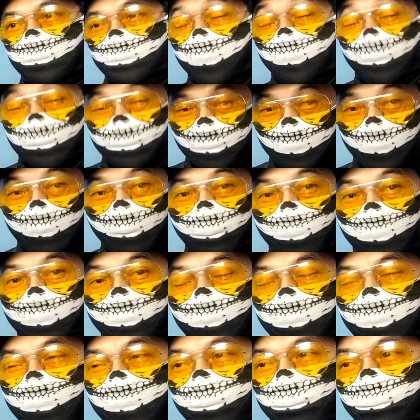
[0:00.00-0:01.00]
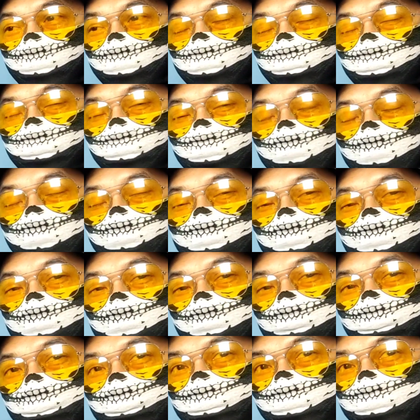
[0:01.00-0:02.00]
yang sama ya yang berhubungan
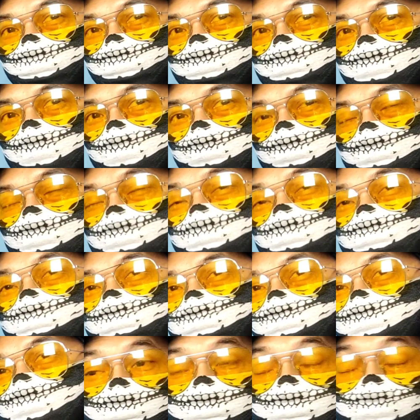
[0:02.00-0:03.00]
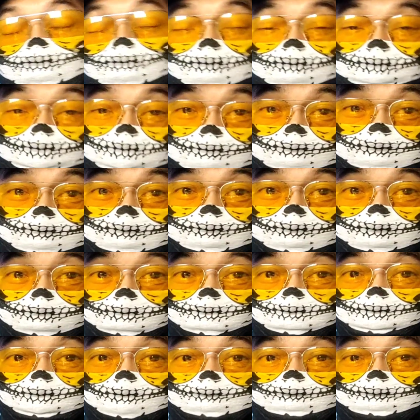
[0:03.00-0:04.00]
dengan perusahaan itu ya dari PT
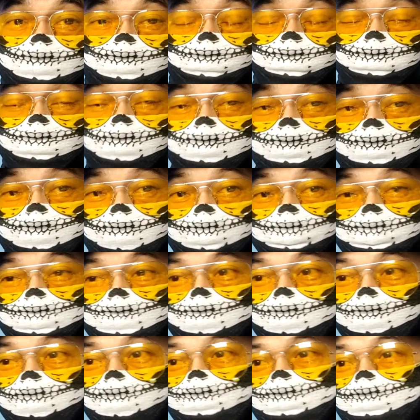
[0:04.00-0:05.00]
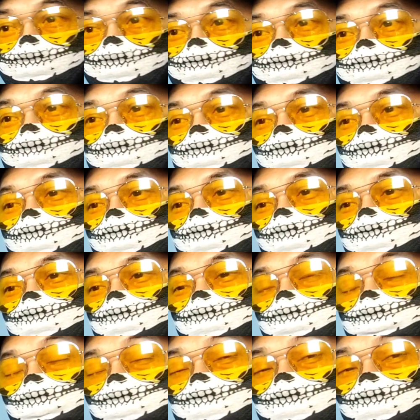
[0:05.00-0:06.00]
Daku Baja Indonesia misalkan ya
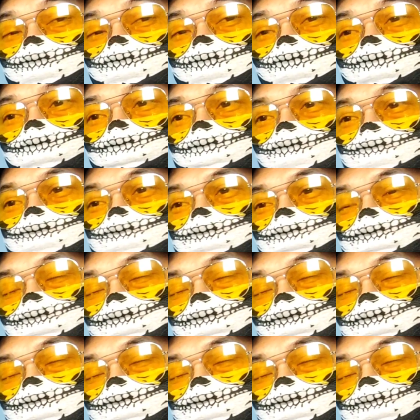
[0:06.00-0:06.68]
dari PT Daku Baja